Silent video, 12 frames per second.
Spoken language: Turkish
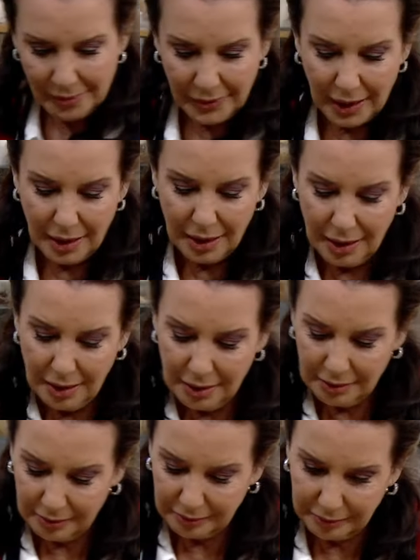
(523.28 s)
Ya ben
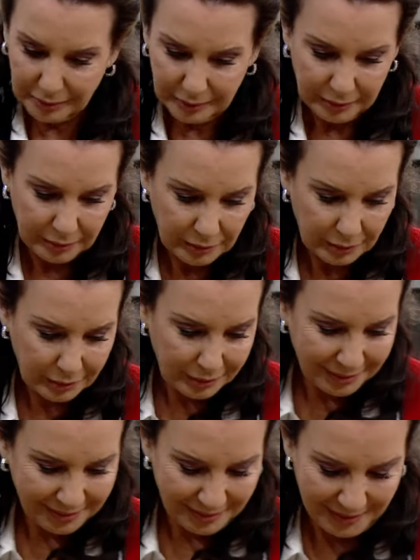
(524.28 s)
zaten sizin
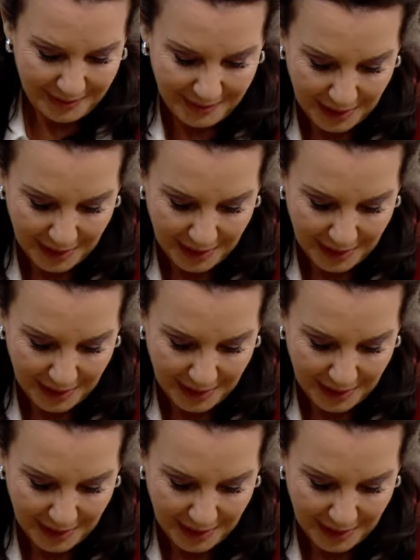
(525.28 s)
tecrübenize